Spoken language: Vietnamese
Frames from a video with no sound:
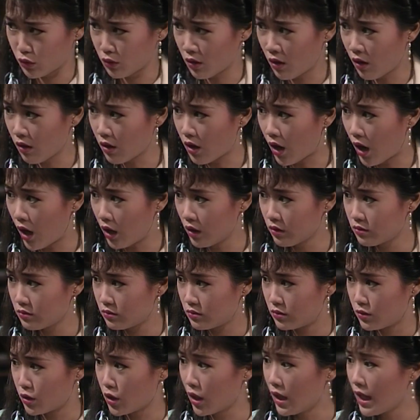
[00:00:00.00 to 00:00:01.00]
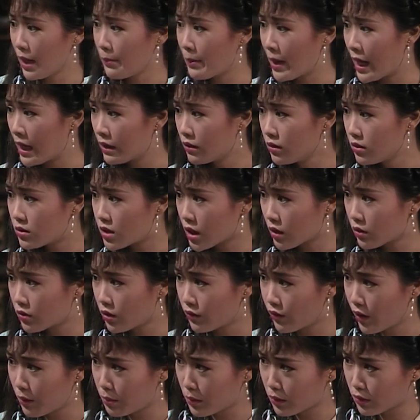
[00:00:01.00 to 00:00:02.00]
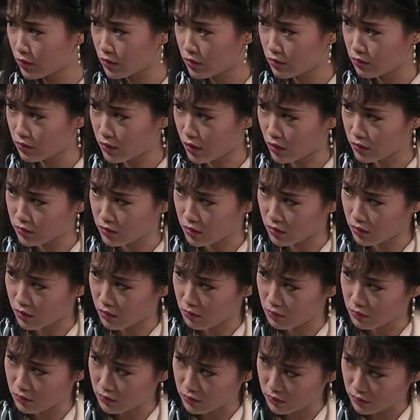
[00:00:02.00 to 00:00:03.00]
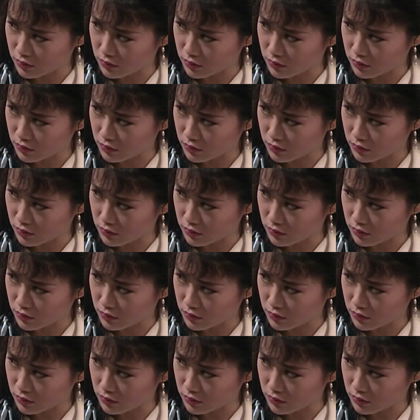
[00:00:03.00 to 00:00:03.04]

Không nói nữa hả? Nếu không phải Quỳnh nhất định đòi hái qua thì đâu đến nông